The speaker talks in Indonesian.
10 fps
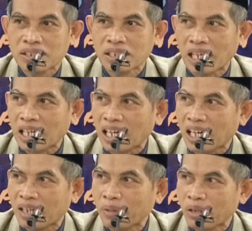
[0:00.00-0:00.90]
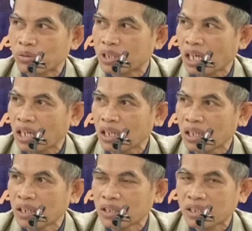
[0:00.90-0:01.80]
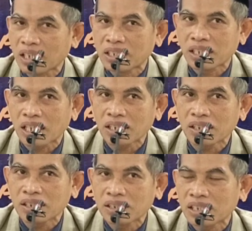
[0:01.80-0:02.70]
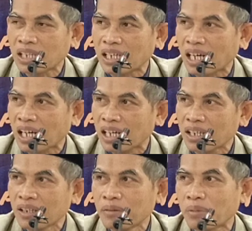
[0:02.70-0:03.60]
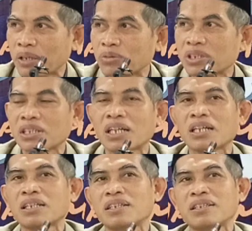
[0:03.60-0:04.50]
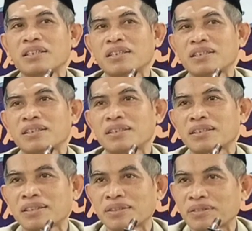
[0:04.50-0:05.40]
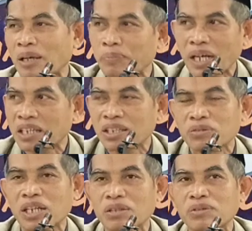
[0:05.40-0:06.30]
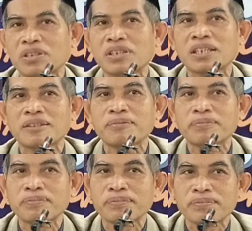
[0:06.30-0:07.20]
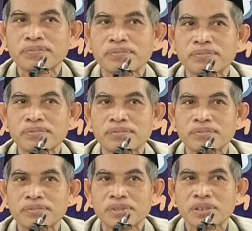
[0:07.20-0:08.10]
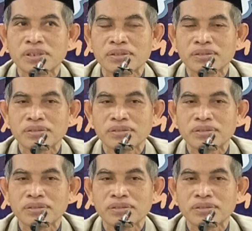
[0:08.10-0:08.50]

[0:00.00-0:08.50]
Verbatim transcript: dengan nalar manusia dan dengan tidak nalar manusia. Gitu. Tapi ada sunatullahnya. Gitu.